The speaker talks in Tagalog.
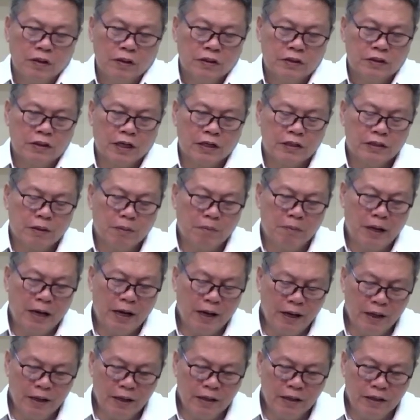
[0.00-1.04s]
sa
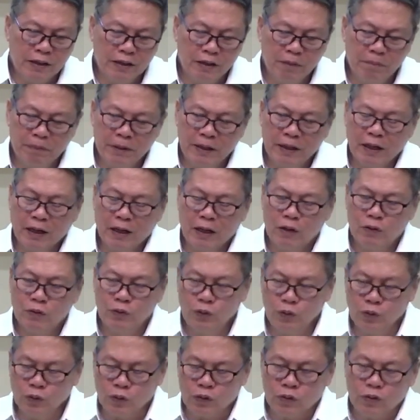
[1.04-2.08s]
kasamaan, hindi pa
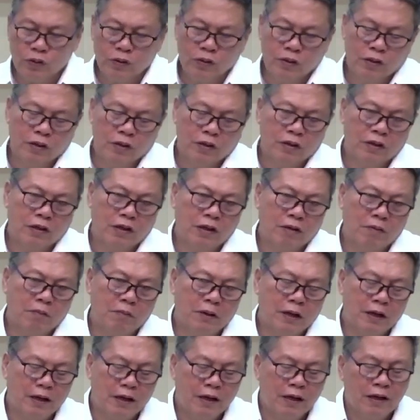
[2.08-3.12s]
nakalunok ng
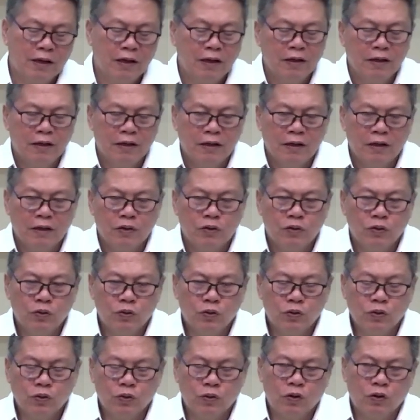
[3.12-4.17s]
mga
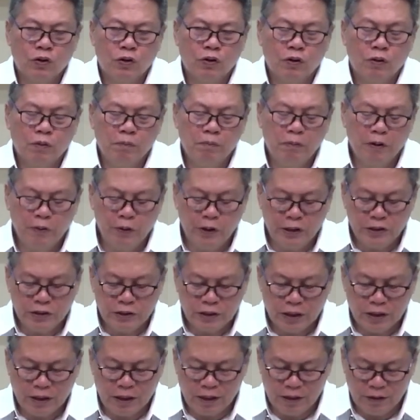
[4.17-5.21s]
turo o impluensya
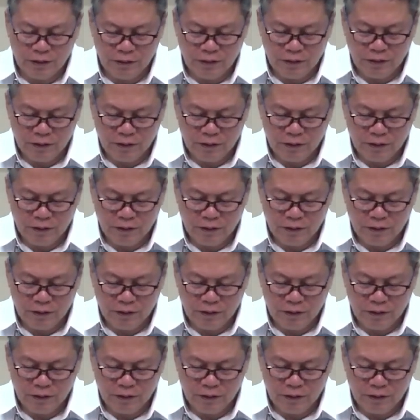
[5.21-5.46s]
ng